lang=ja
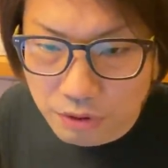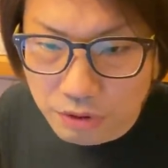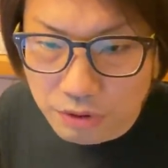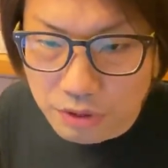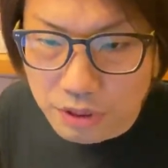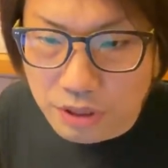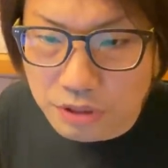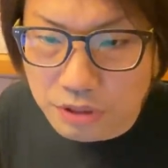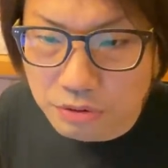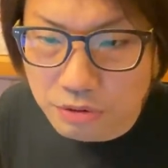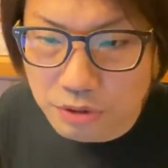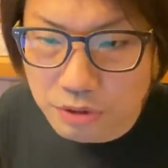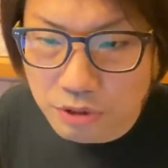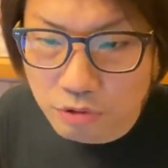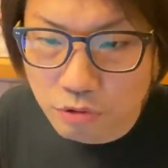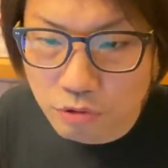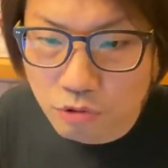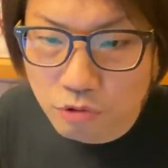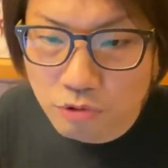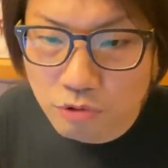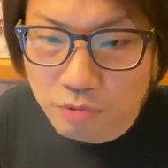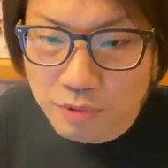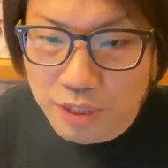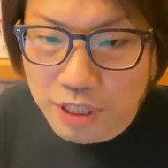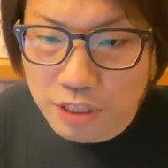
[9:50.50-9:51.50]
でそれで
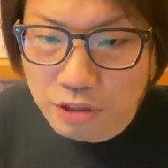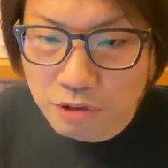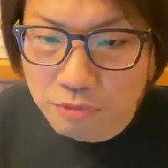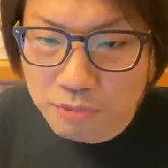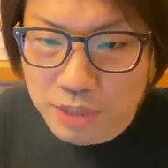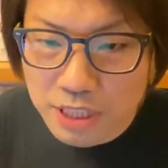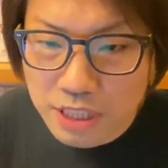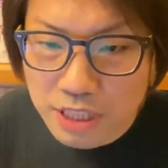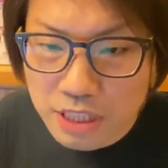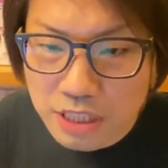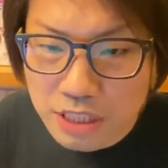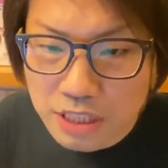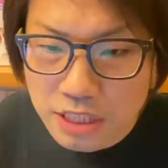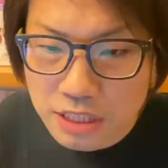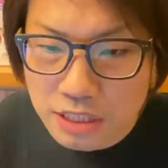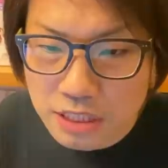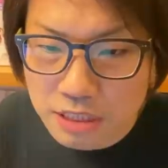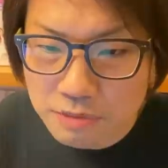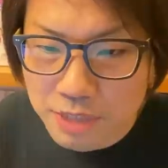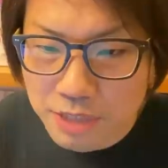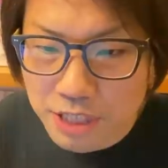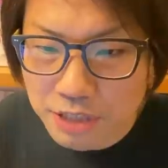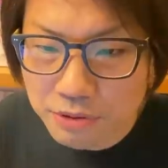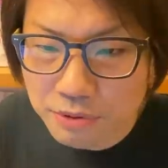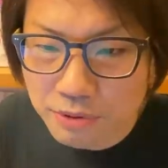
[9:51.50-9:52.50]
欧米の
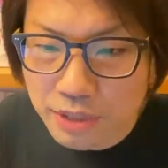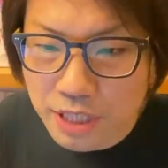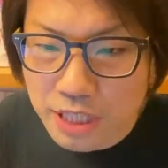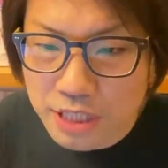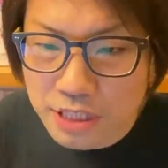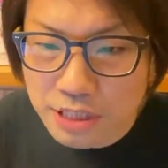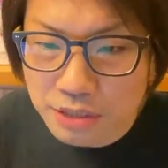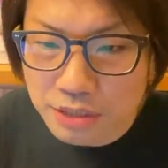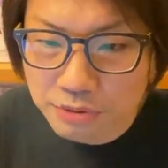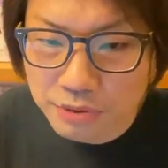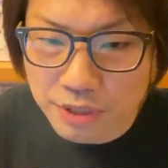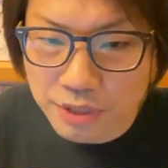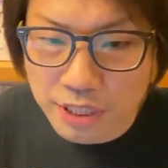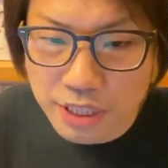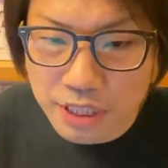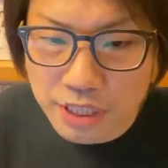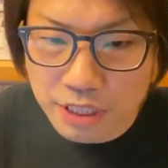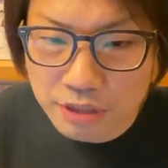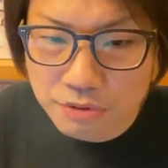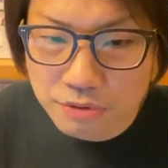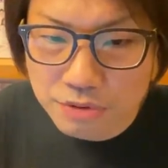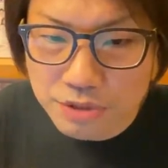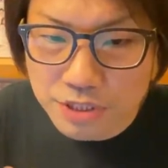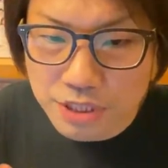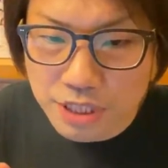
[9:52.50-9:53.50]
マネージメント会社と契
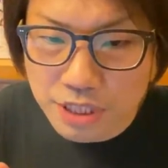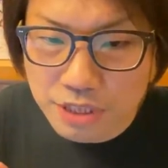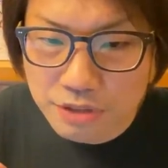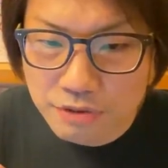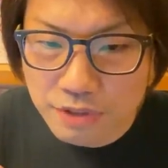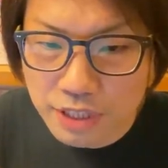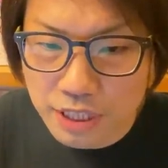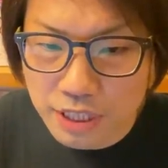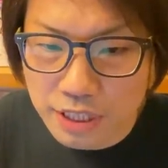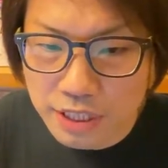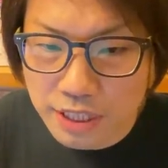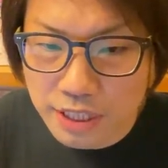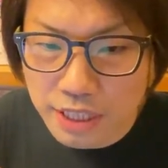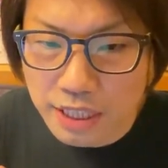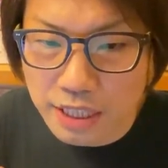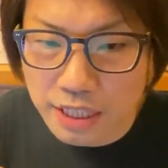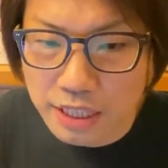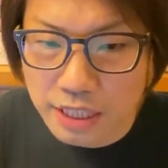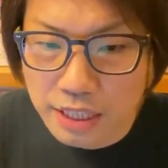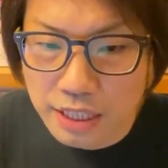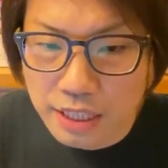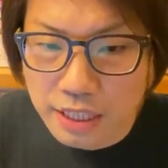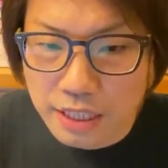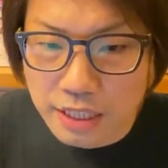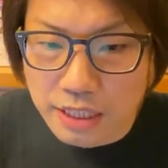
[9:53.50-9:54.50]
約をしているわけで、
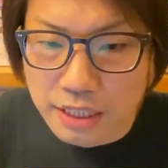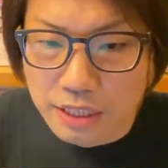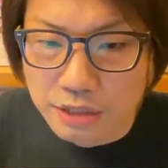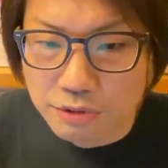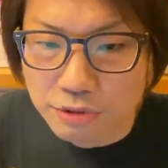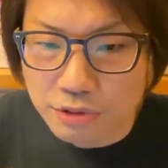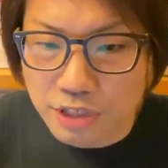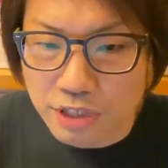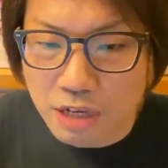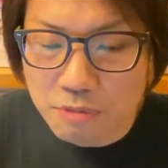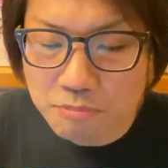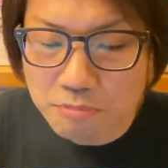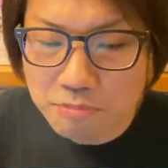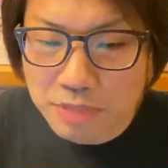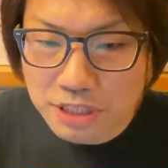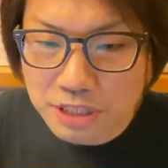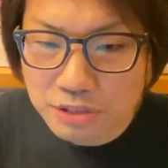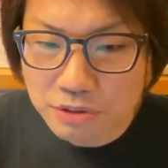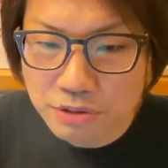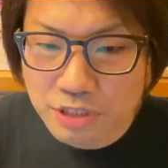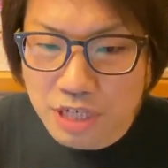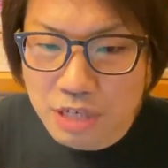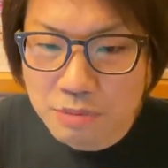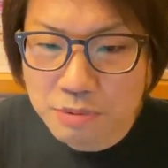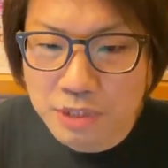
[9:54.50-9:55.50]
えっと、単発
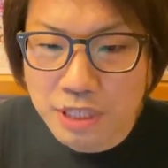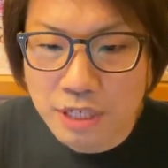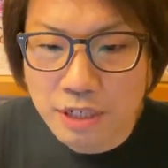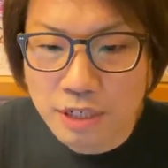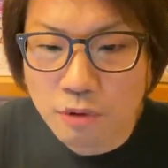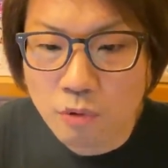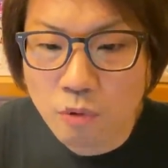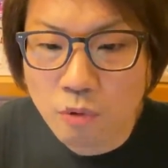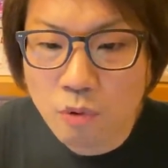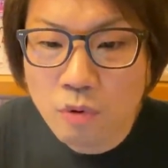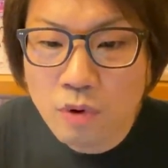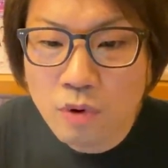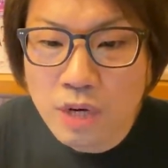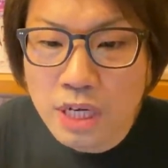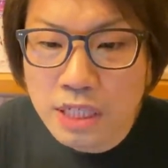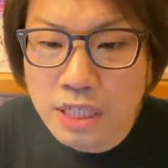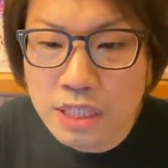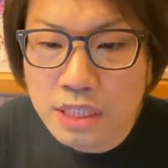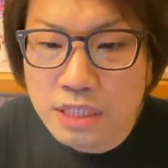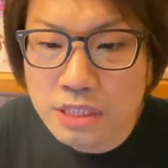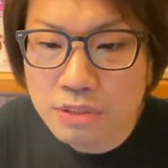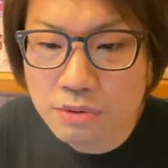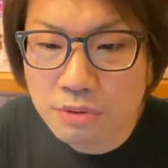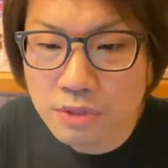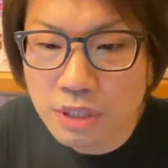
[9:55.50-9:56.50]
のライブなら大赤
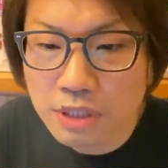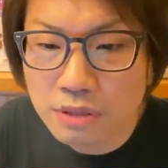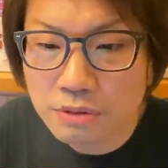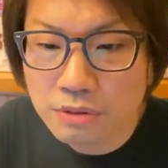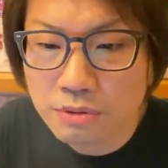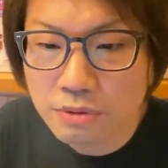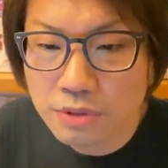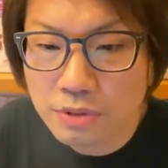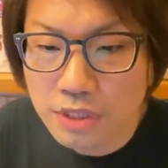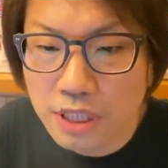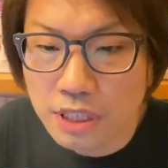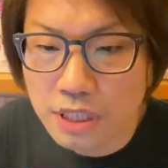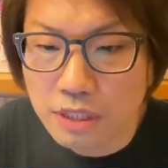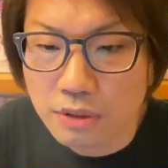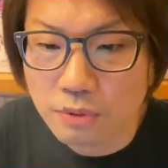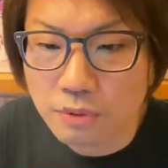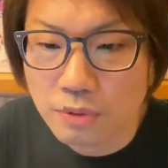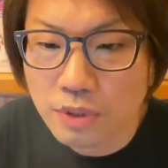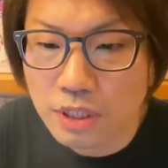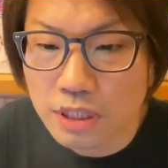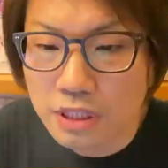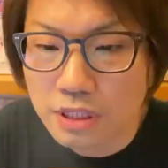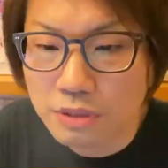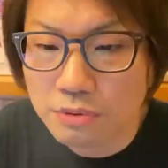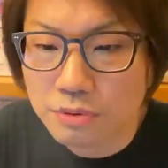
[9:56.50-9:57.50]
字の覚悟でお
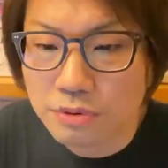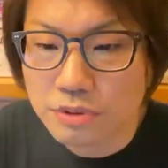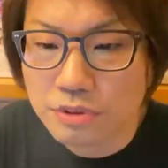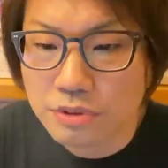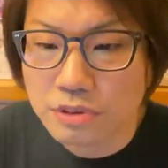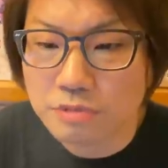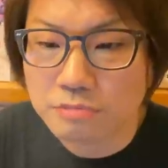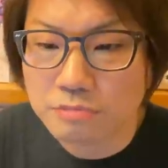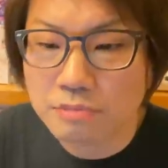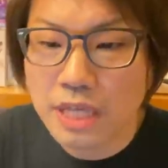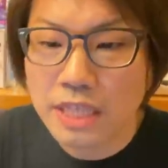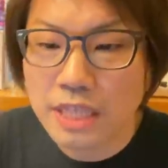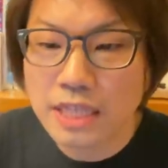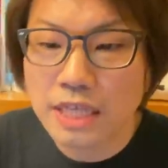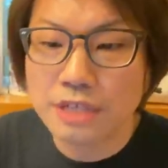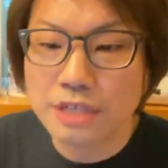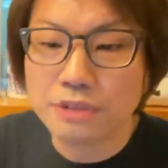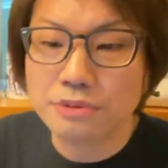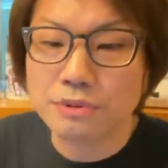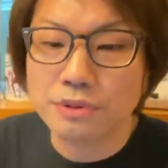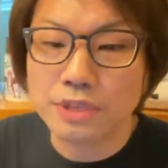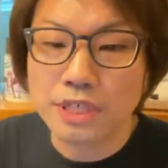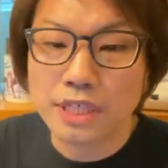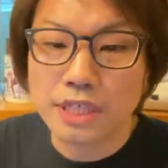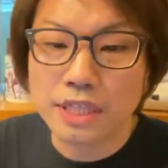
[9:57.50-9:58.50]
金を積まない
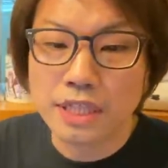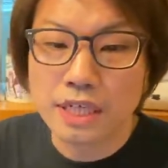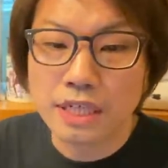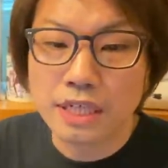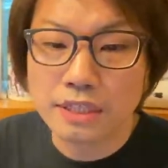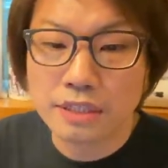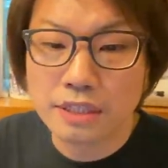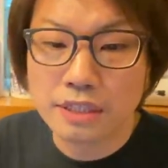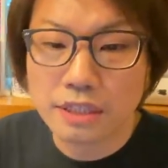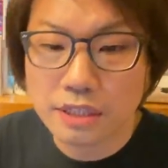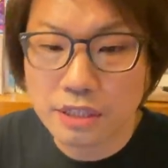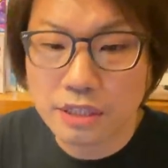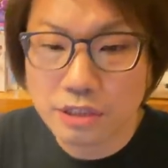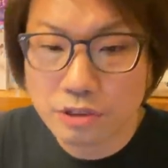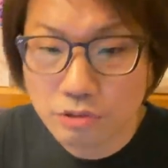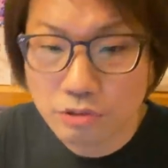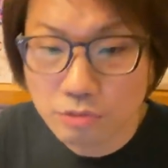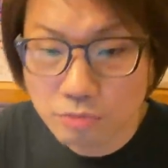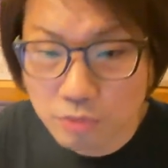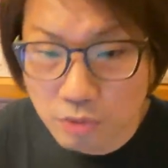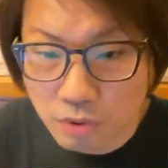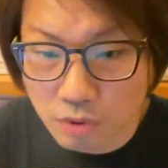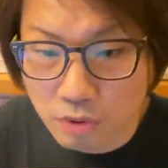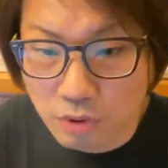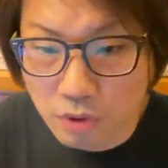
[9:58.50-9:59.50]
といけないんだけれど
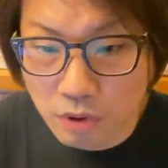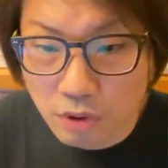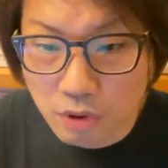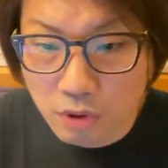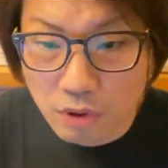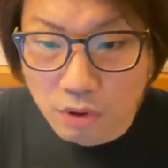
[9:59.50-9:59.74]
も、